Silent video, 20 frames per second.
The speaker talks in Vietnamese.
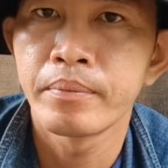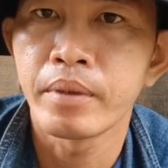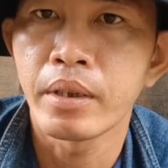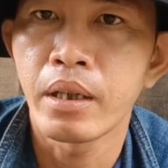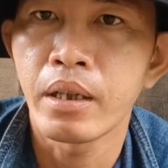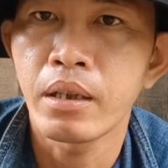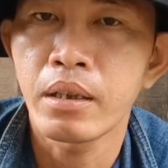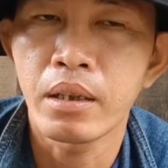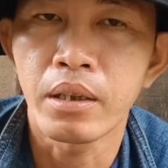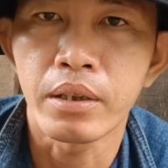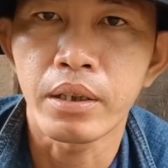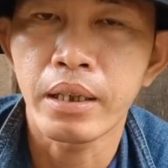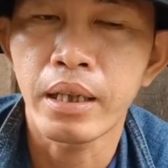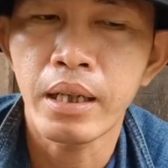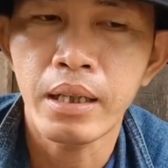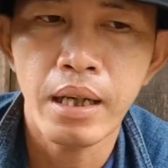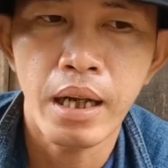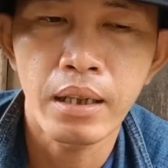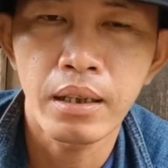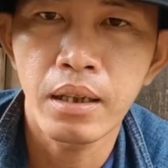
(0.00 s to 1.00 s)
đó rồi
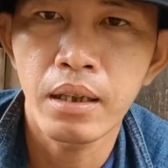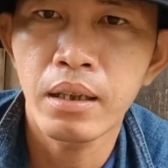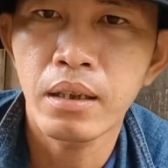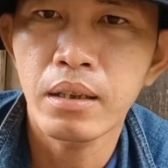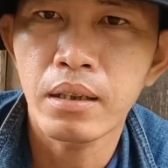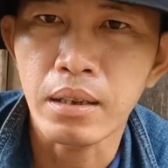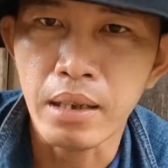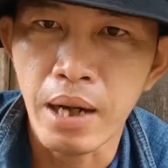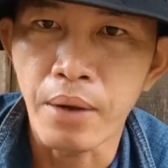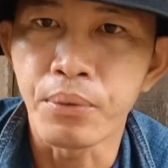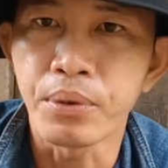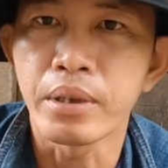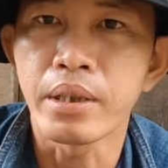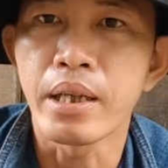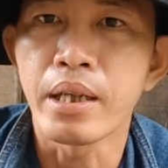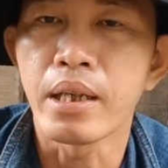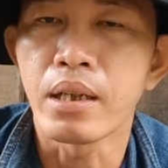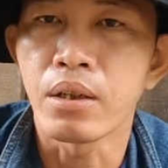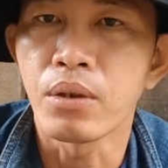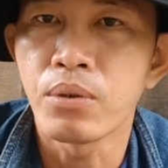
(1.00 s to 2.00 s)
các anh nó đòi
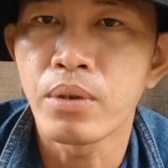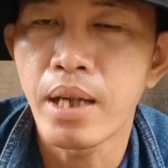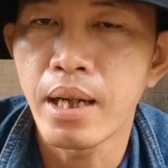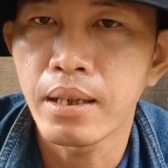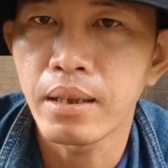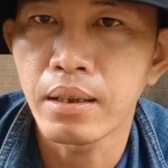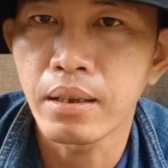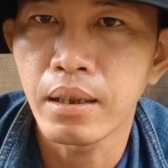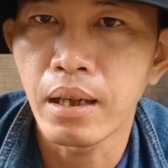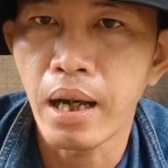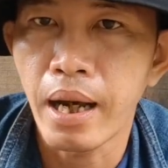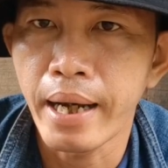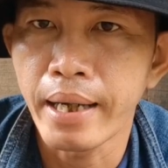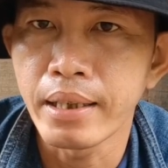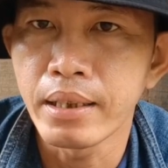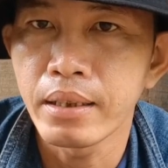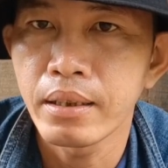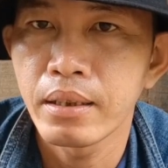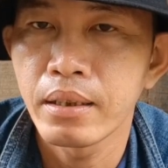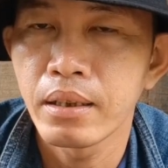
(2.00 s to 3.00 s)
tiền cô dân
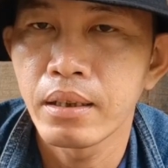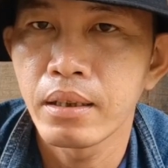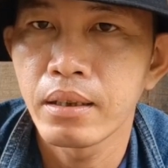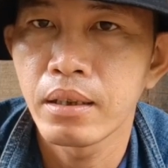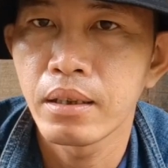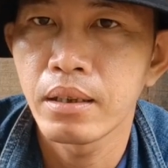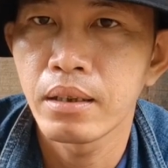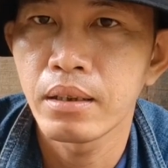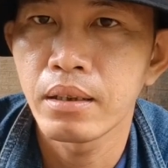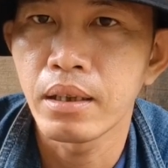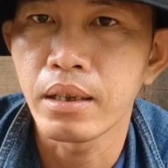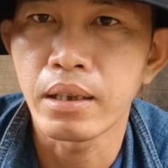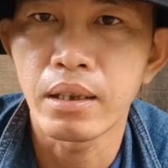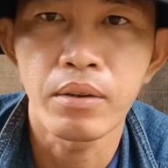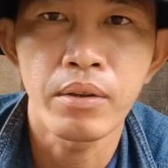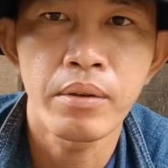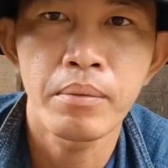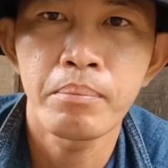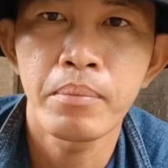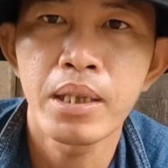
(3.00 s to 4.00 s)
lại là
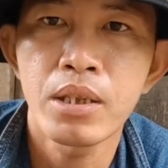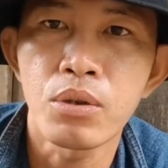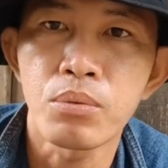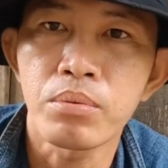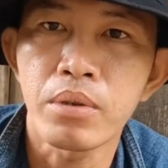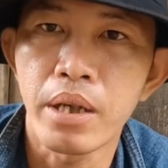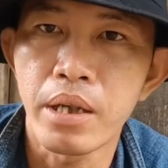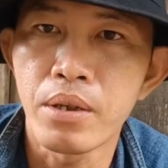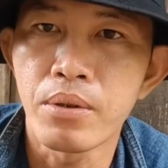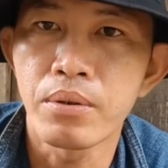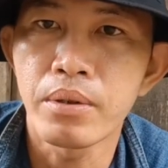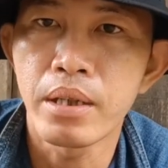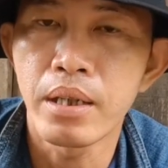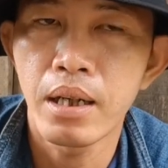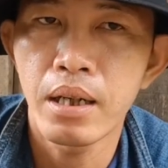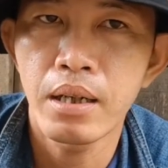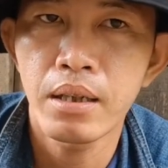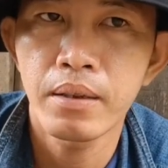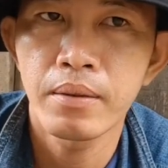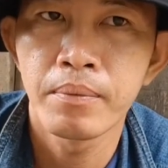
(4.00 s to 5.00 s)
đâu mấy chục triệu gì
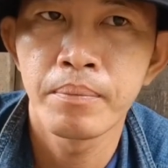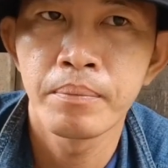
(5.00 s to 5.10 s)
đó